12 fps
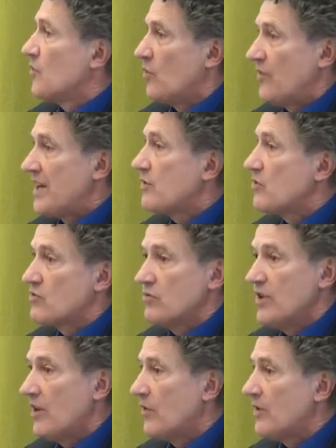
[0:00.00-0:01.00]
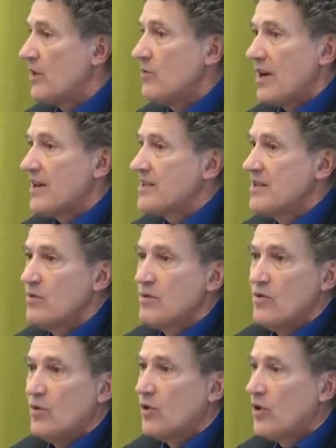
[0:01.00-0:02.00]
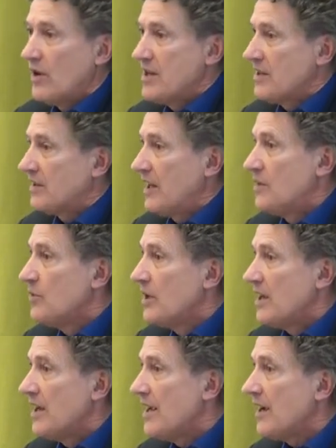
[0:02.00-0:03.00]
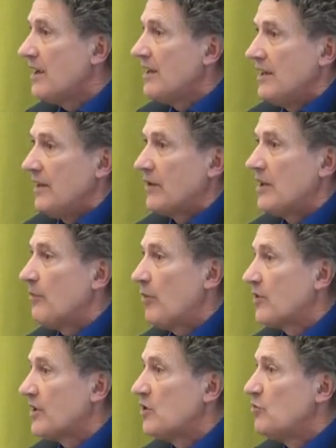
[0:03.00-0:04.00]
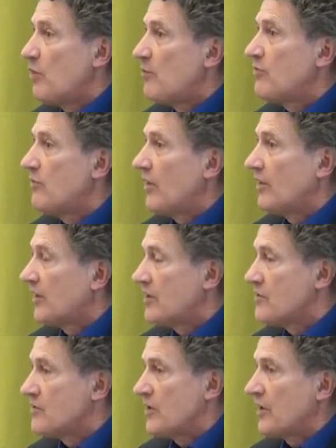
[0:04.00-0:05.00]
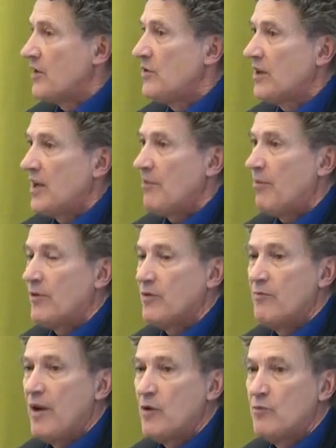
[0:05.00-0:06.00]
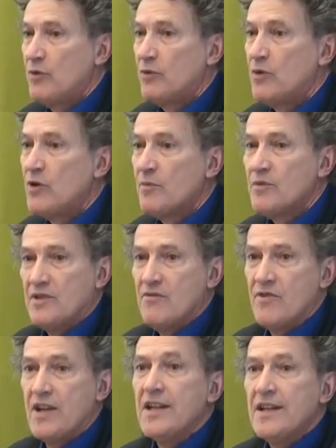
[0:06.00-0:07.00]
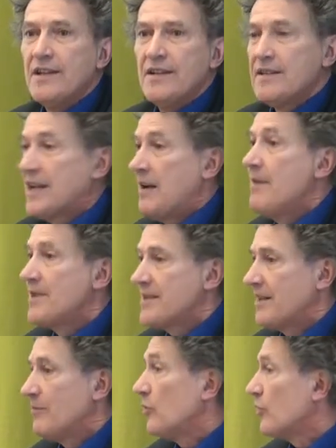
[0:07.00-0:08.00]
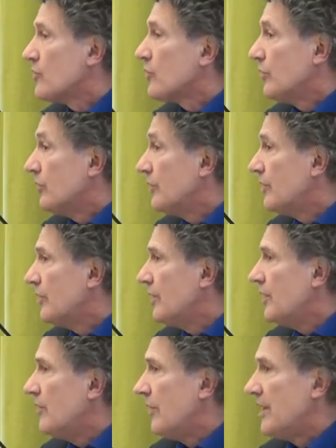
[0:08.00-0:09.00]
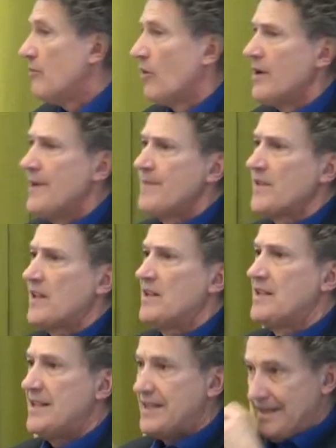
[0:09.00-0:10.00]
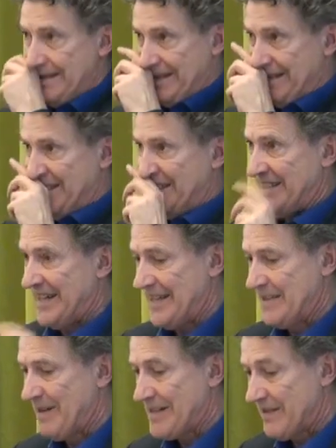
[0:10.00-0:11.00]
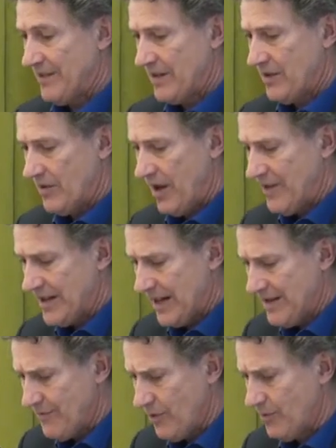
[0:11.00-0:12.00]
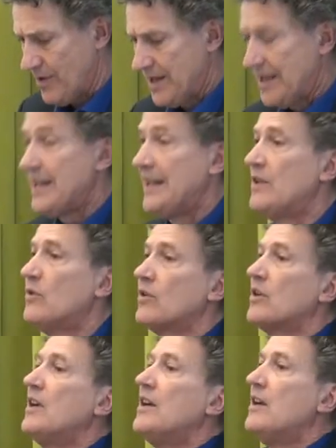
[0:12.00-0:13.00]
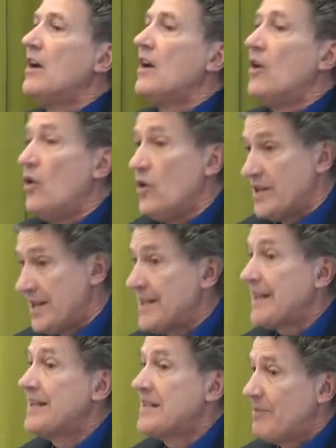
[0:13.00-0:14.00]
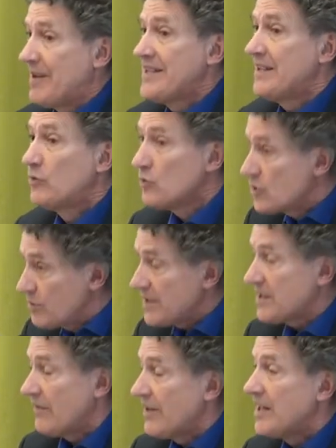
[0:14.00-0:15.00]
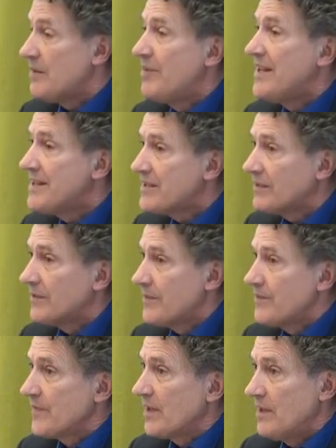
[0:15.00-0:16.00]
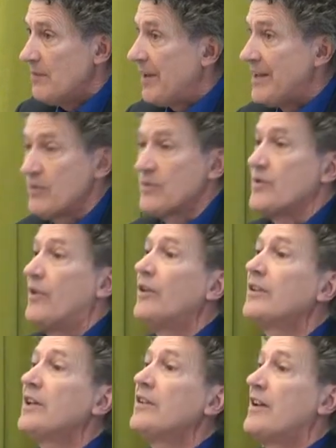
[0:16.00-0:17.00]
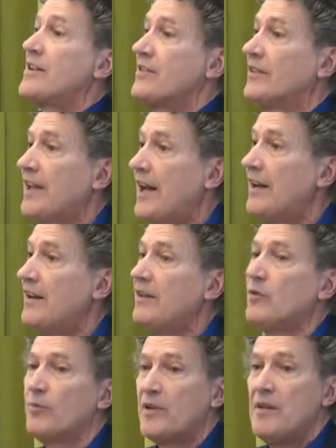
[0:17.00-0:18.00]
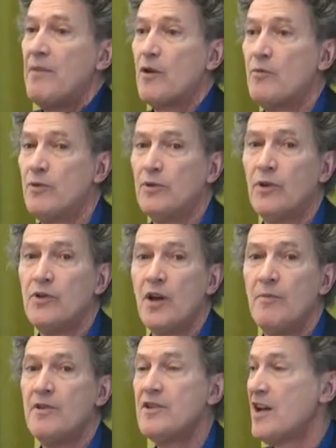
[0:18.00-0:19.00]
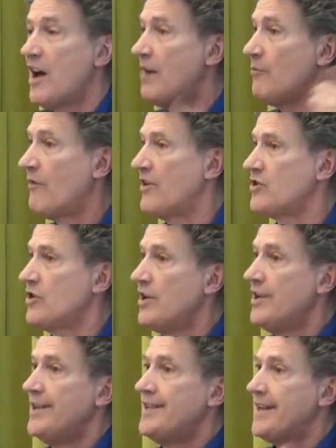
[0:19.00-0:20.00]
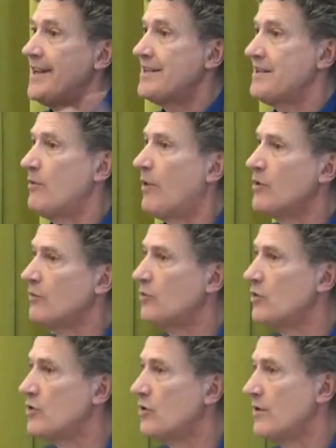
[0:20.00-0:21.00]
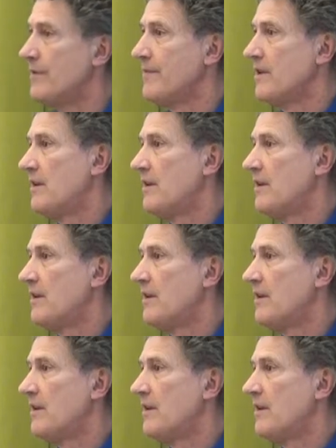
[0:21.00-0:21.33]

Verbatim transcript: au fait que soudain on a eu accès au, cœur des centrales nucléaires et que n'importe qui du peuple pouvait rentrer dans une centrale nucléaire, prendre une barre de plutonium, si vous voulez. C'est quand même extrêmement dangereux. Vous voyez, bon, c'est ça qui se passe avec, avec la réforme. Et donc, euh, c'est ça qui s'est passé tout de suite avec les paysans. Les paysans sont rentrés dans la centrale, ils ont pris les barres de plutonium et ils dit « Ah, mon vache, ça y est, c'est le royaume de Dieu.